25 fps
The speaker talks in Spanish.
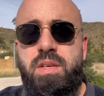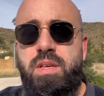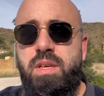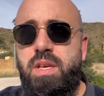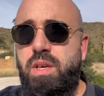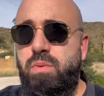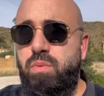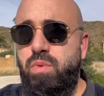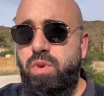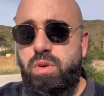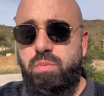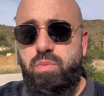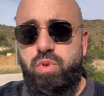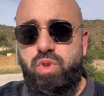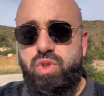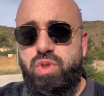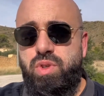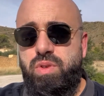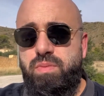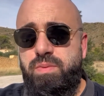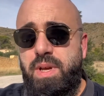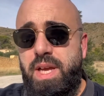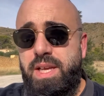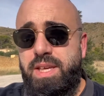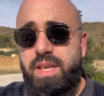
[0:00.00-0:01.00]
Y bueno, pues
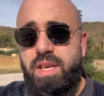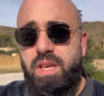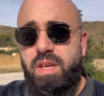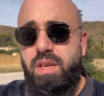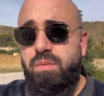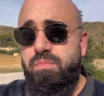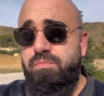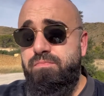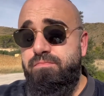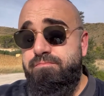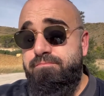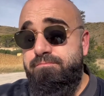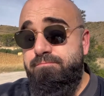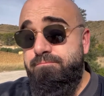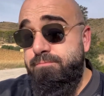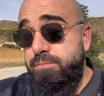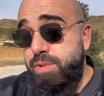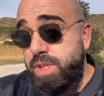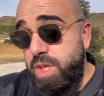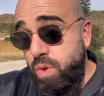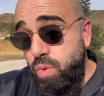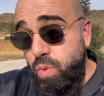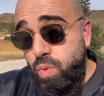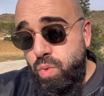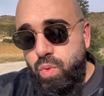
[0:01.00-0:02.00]
aquí,
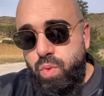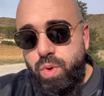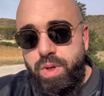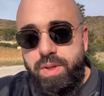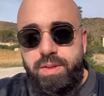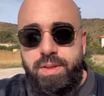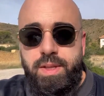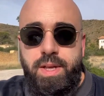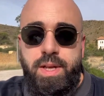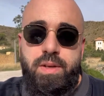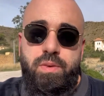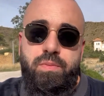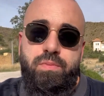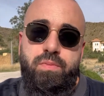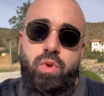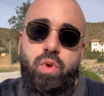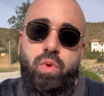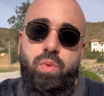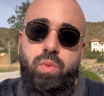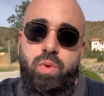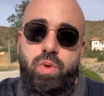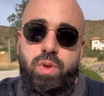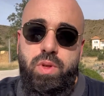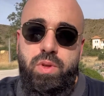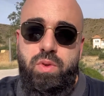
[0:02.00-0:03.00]
según cuentan,
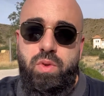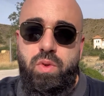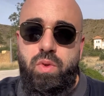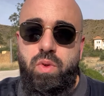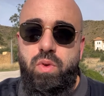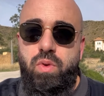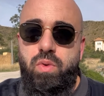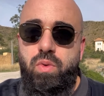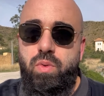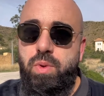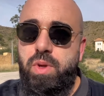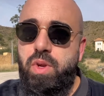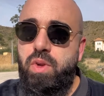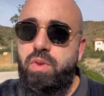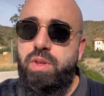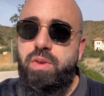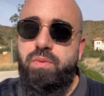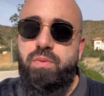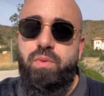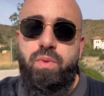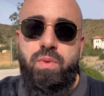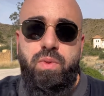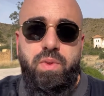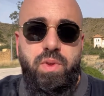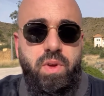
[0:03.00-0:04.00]
hubo de todo. Hubieron de
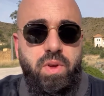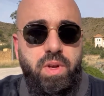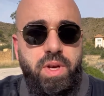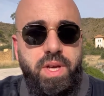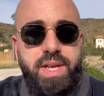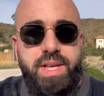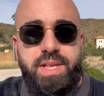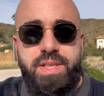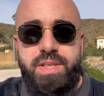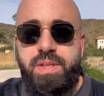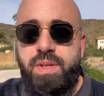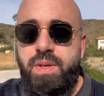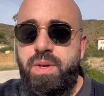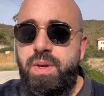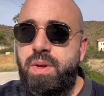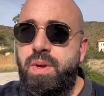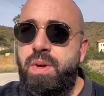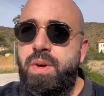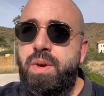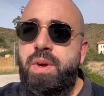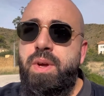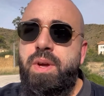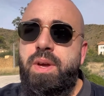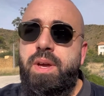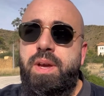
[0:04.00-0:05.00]
funciones,
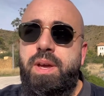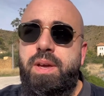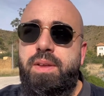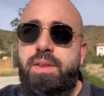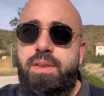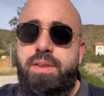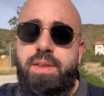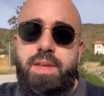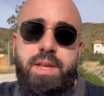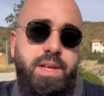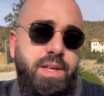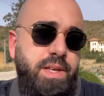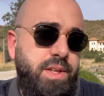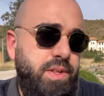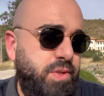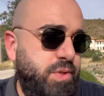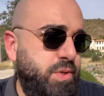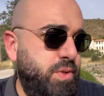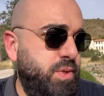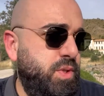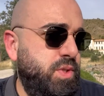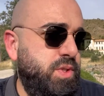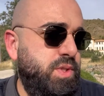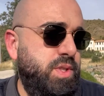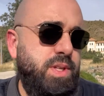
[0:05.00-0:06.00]
eh, de
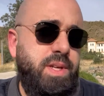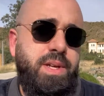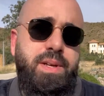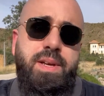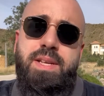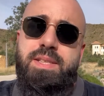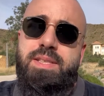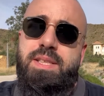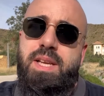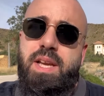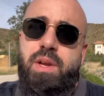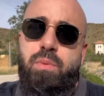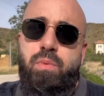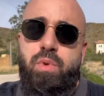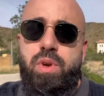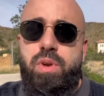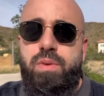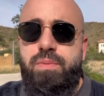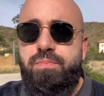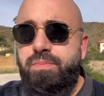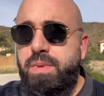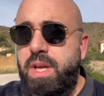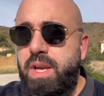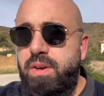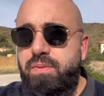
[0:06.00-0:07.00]
niños, hasta que bueno,
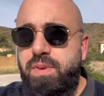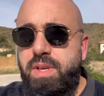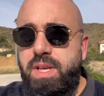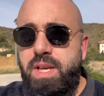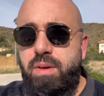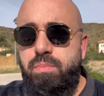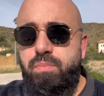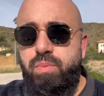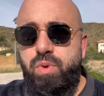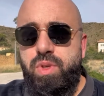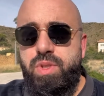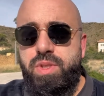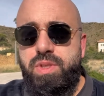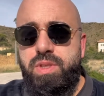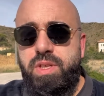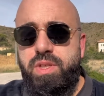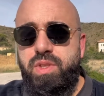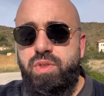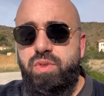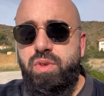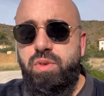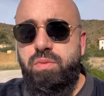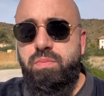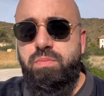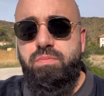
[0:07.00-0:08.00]
al final pues
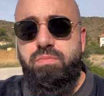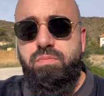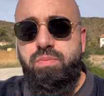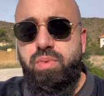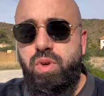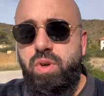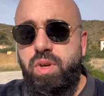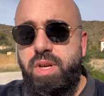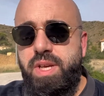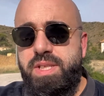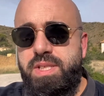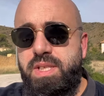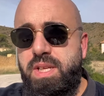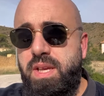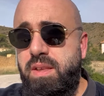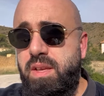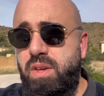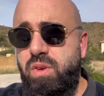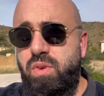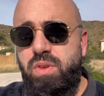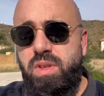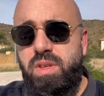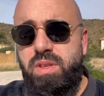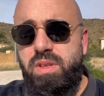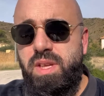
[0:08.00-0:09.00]
esto por lo que sea
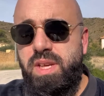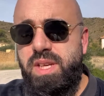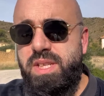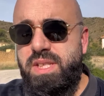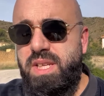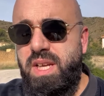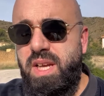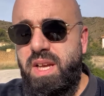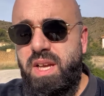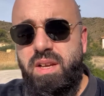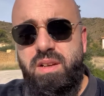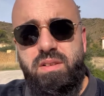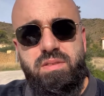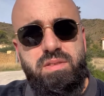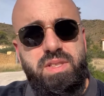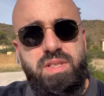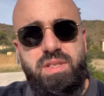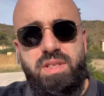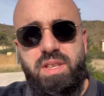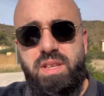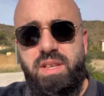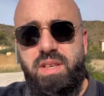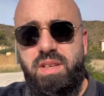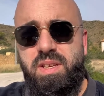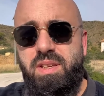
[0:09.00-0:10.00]
dejó de interesar,
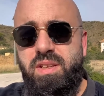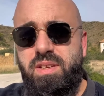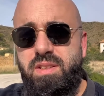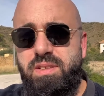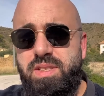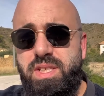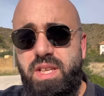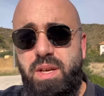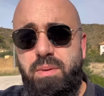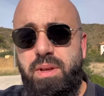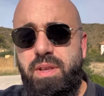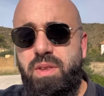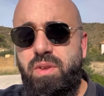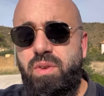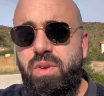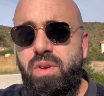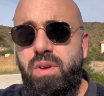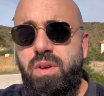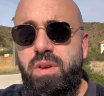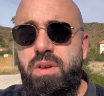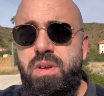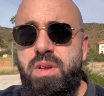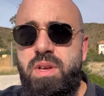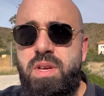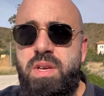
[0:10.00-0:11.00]
se, se abandonó.